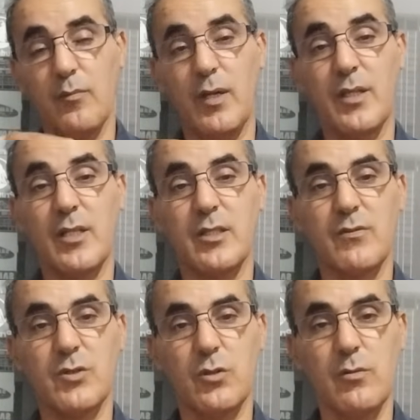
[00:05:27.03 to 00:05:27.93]
معناه
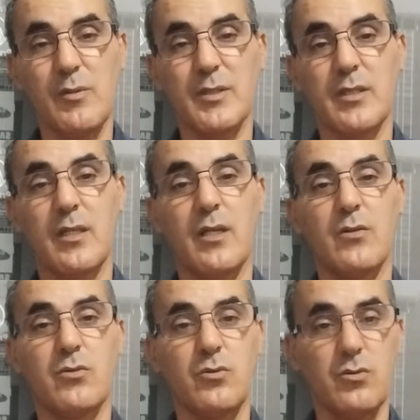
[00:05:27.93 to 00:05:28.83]
التلفزيون العمومي
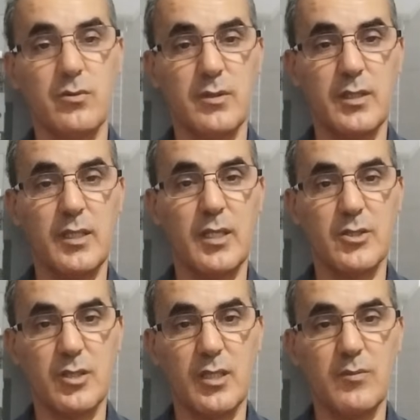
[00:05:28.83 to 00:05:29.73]
سيكون إلى
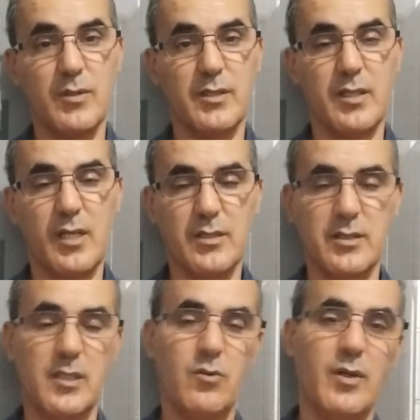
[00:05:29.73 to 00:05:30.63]
جانب الاتحاد
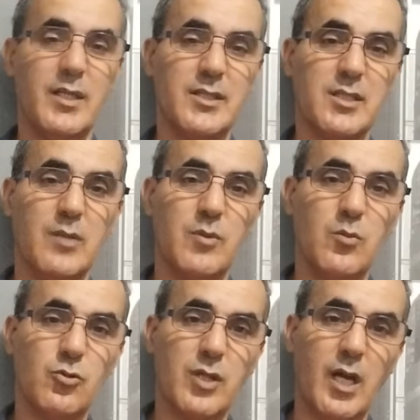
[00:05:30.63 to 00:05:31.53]
الجزائري وإلى جانب
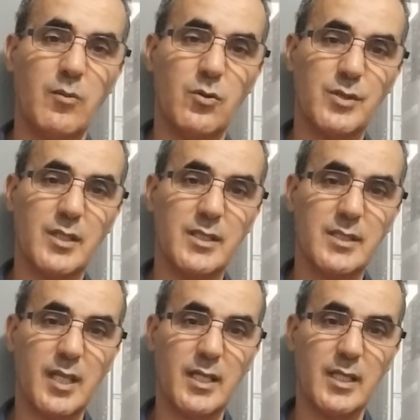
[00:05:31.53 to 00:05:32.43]
المنتخب الوطني
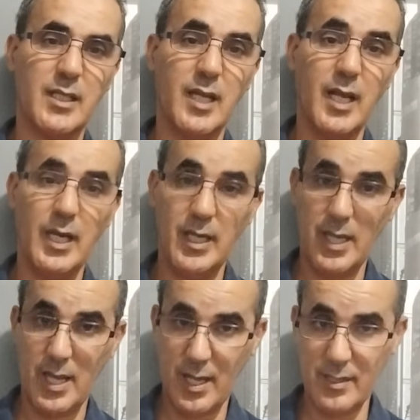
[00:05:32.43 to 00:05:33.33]
الجزائري
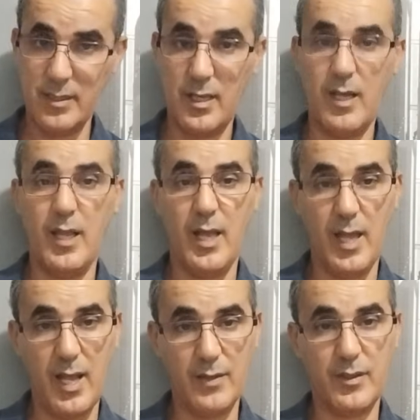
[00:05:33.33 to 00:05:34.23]
لأن
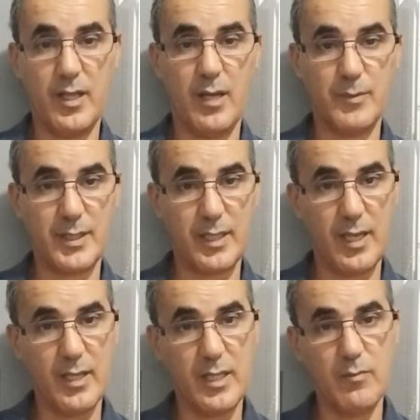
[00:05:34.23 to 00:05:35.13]
هذا الأمر
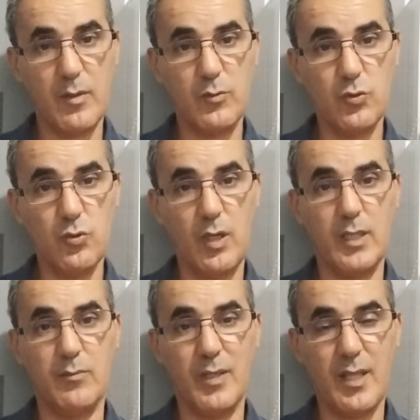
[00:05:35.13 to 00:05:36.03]
كان ممنوعا
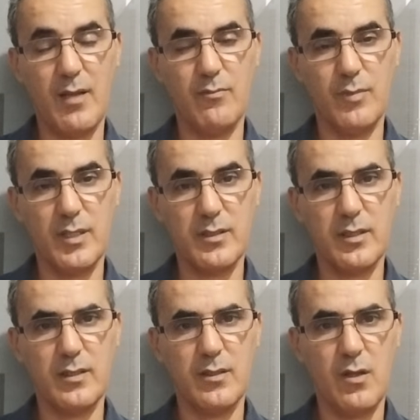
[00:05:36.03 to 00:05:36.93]
منعا
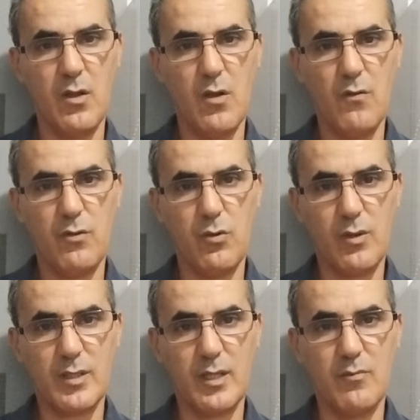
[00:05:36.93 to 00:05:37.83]
باتا في
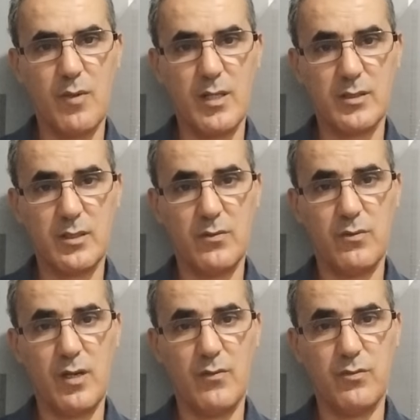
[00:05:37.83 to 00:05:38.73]
وقت عمارة
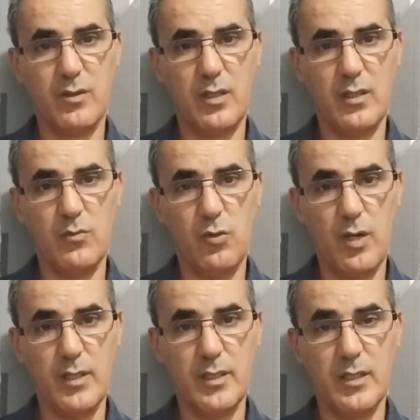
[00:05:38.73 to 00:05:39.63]
الفاف
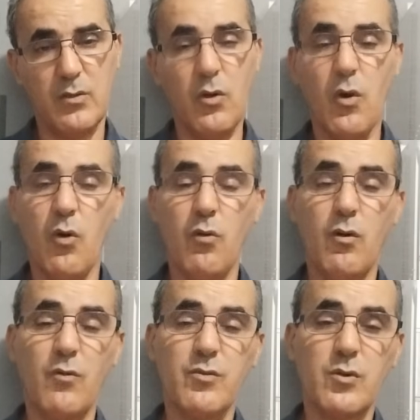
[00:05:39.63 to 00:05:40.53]
المعين
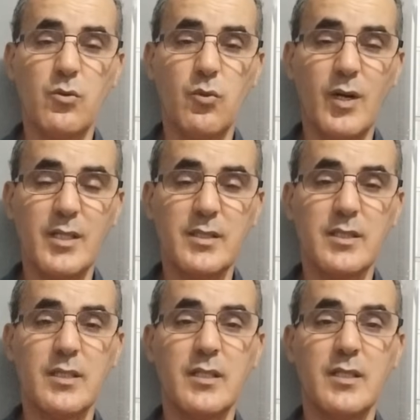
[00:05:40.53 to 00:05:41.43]
وفي وقت